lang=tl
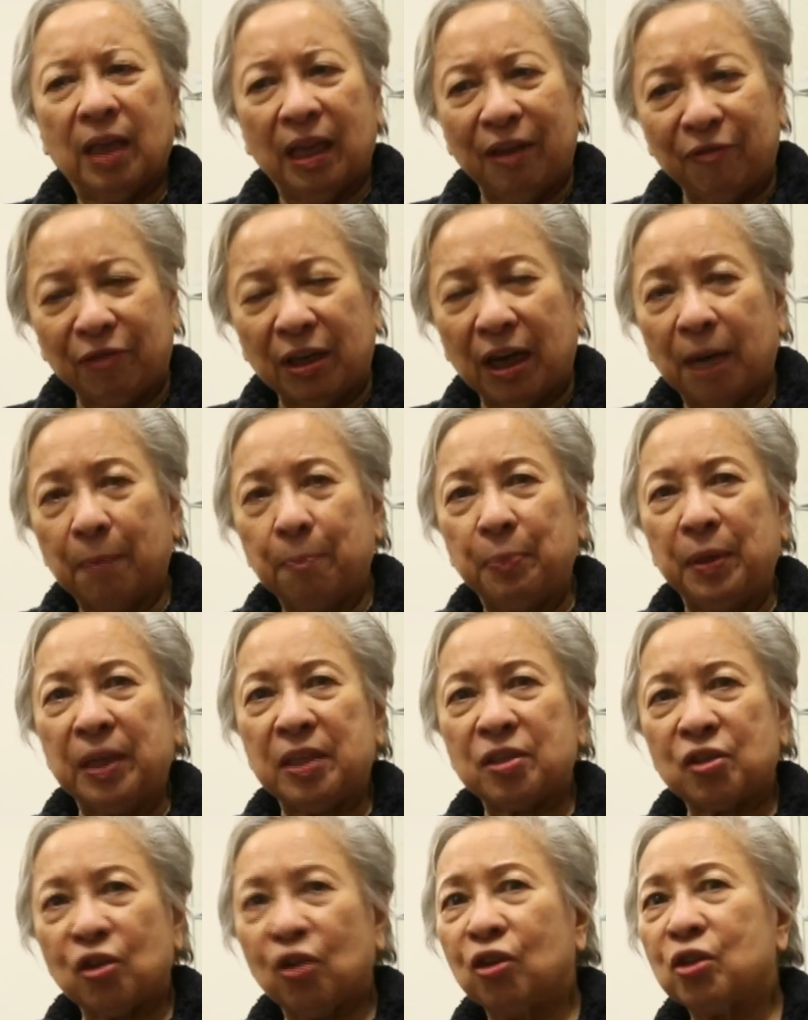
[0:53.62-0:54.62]
If there are
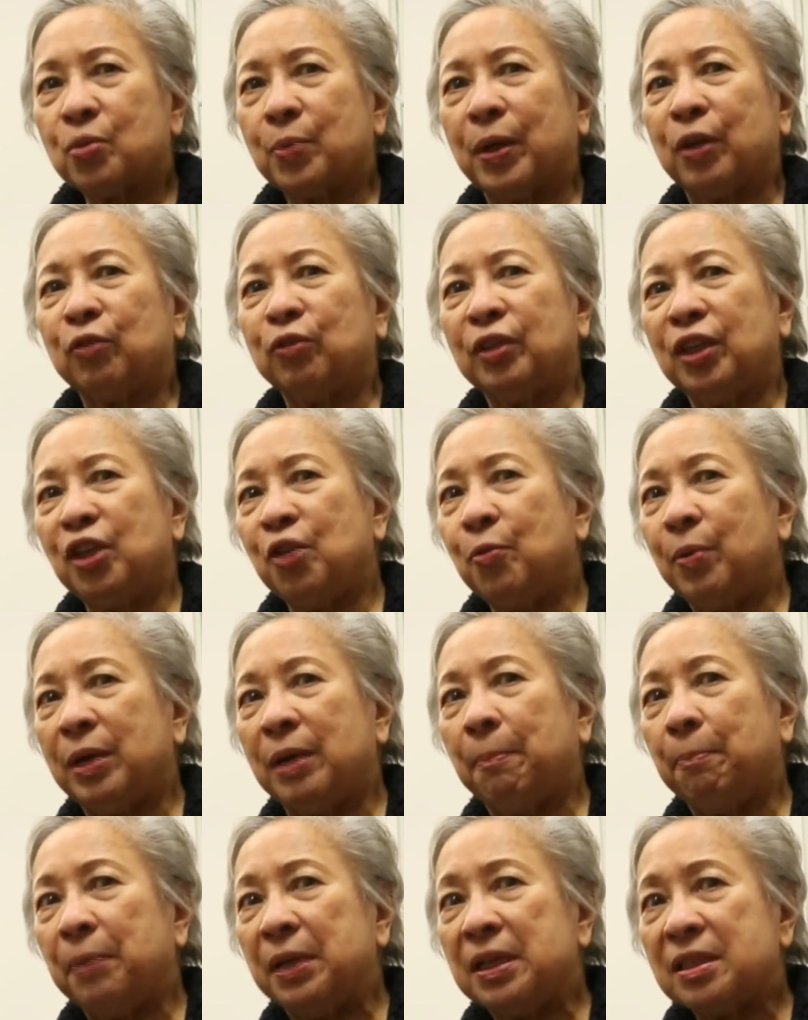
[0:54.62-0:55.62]
peace talks, we continue
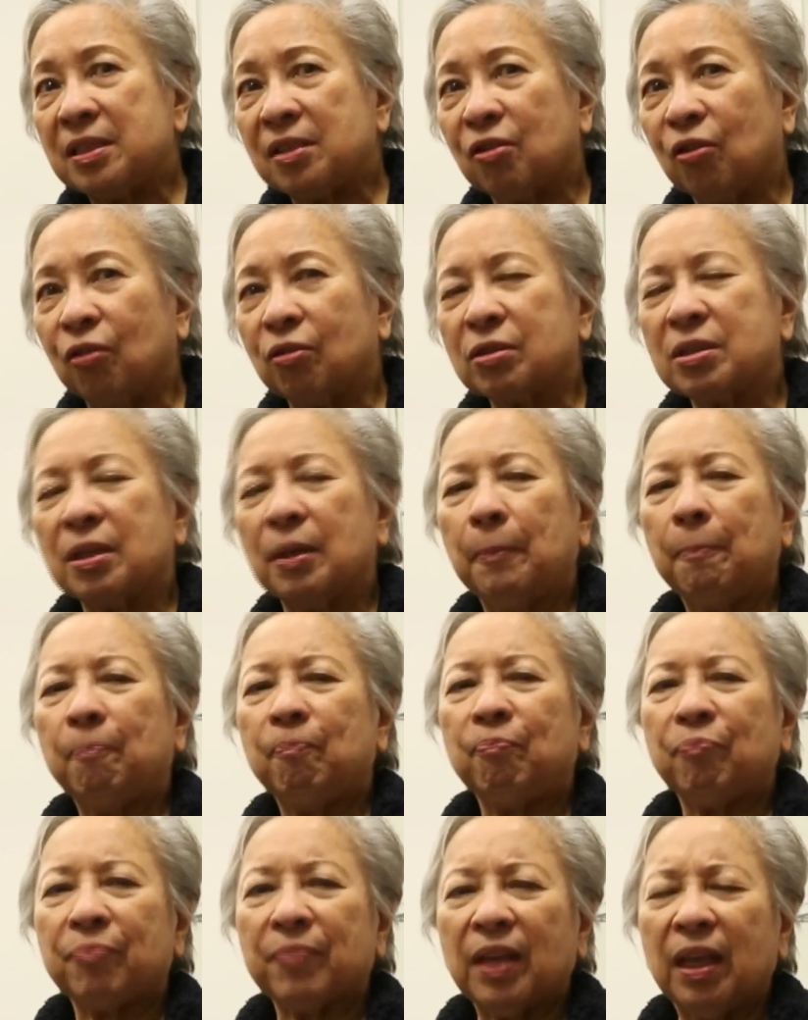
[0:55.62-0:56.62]
with the peace talks.
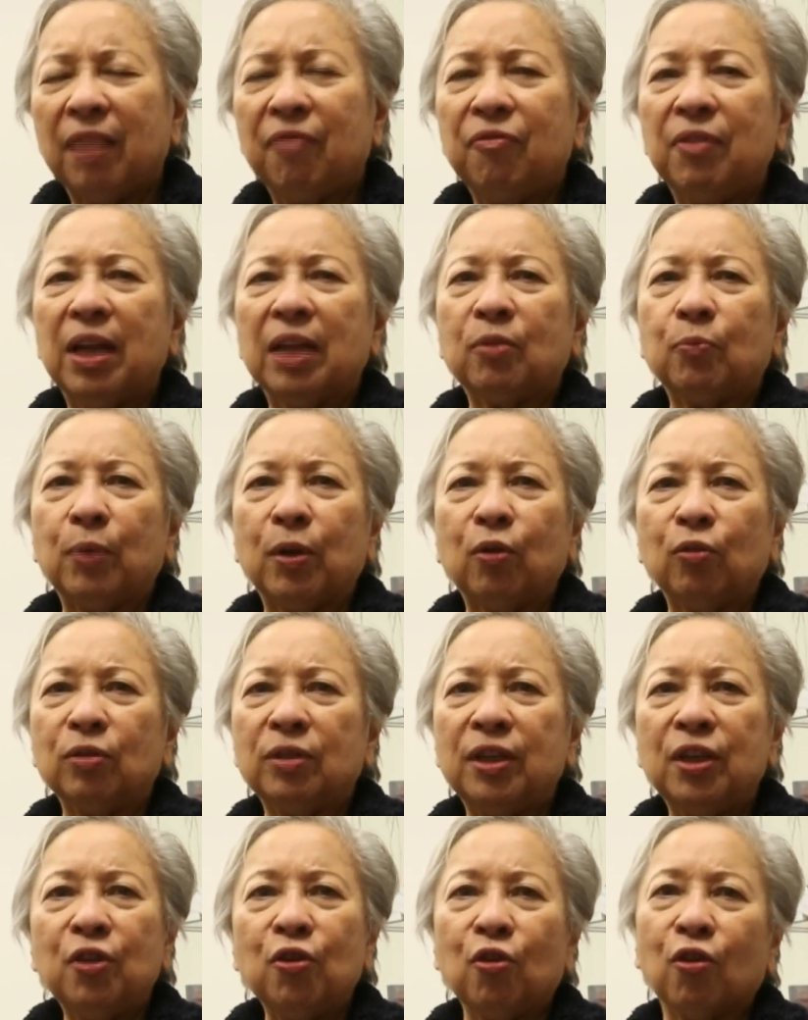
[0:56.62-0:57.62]
If not, we
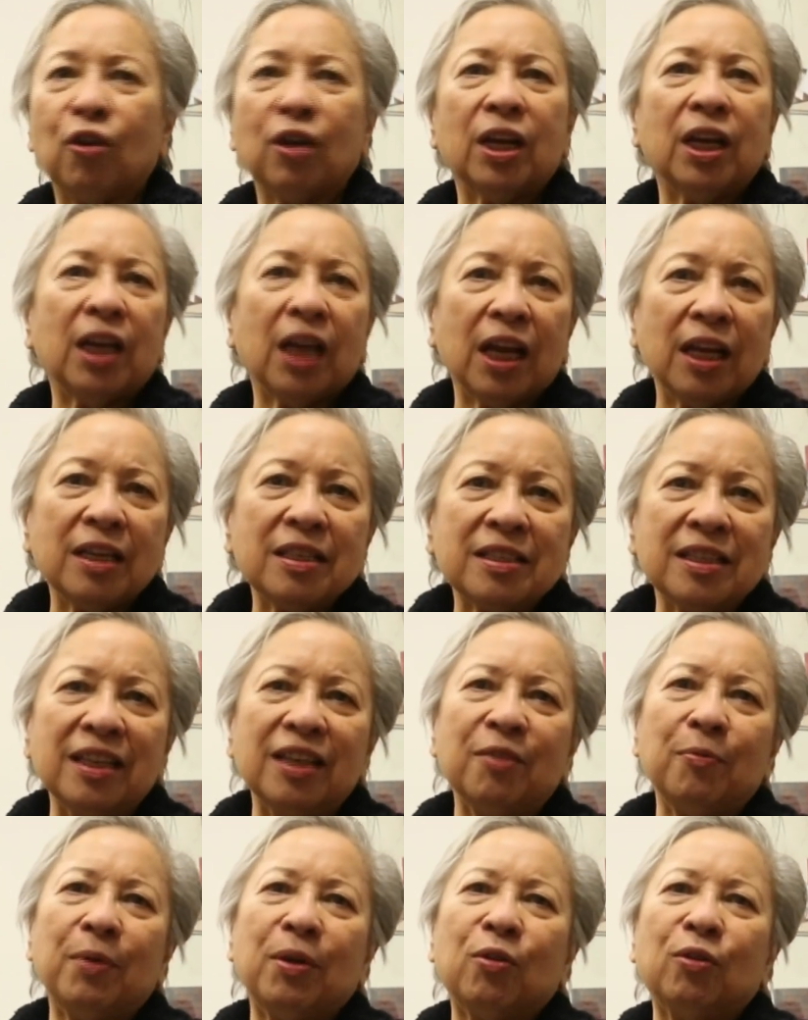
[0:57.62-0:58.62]
continue
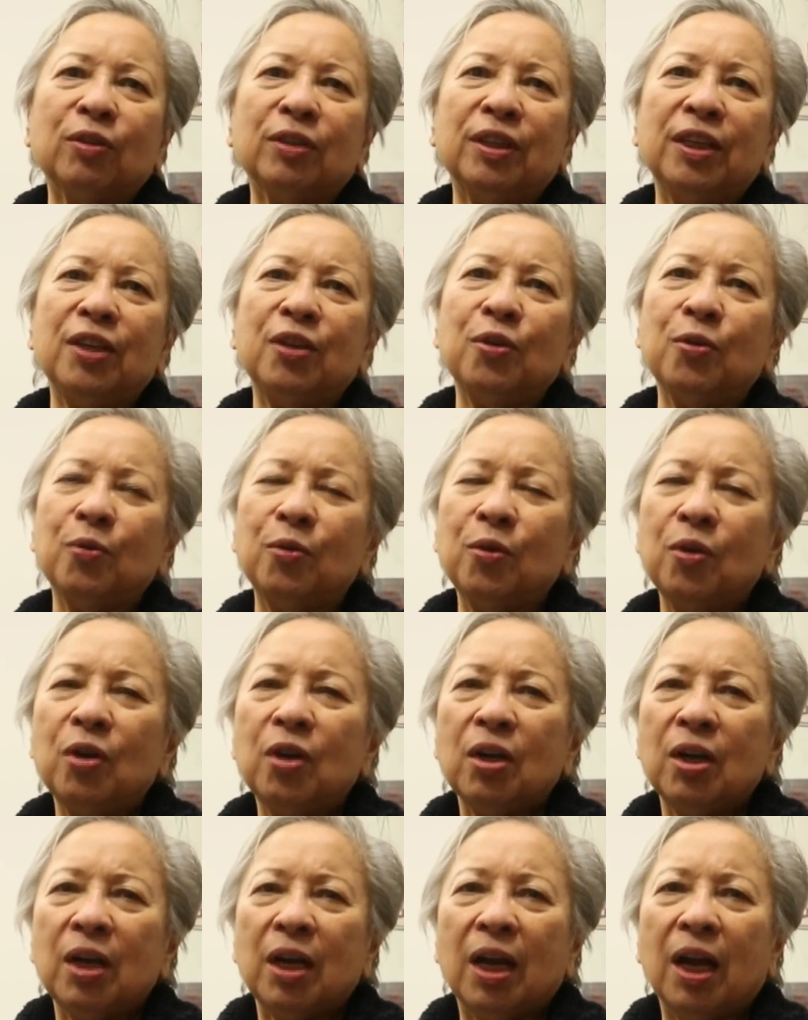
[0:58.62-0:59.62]
organizing, we continue
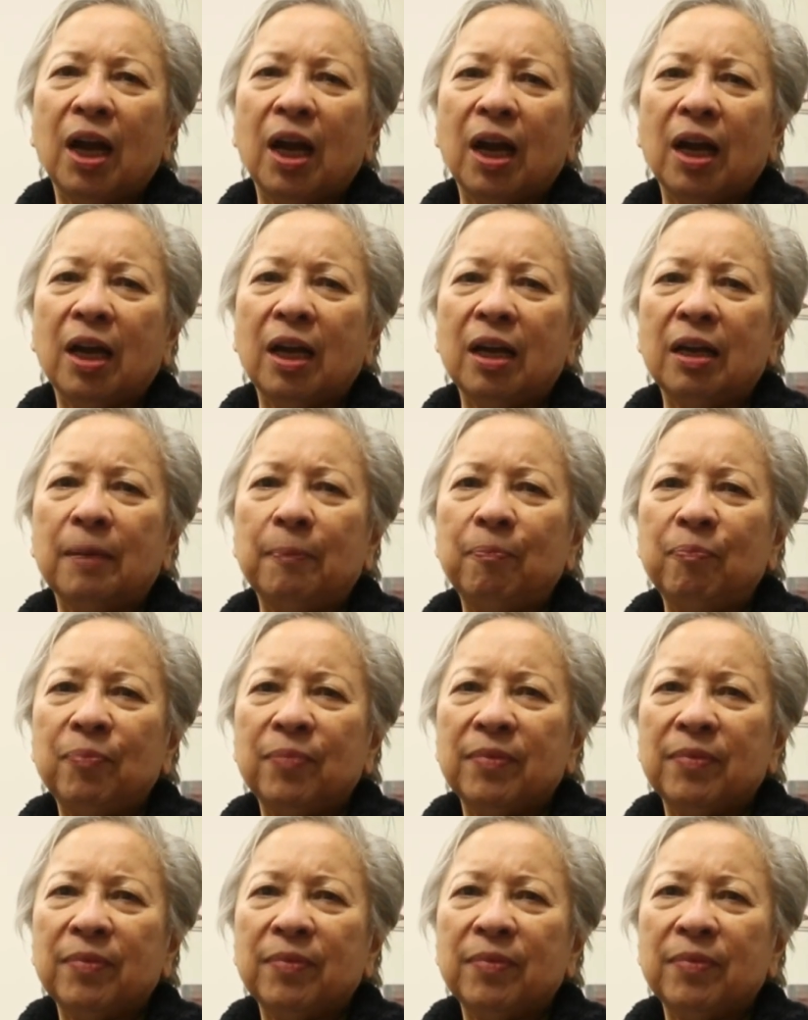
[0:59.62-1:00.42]
uh,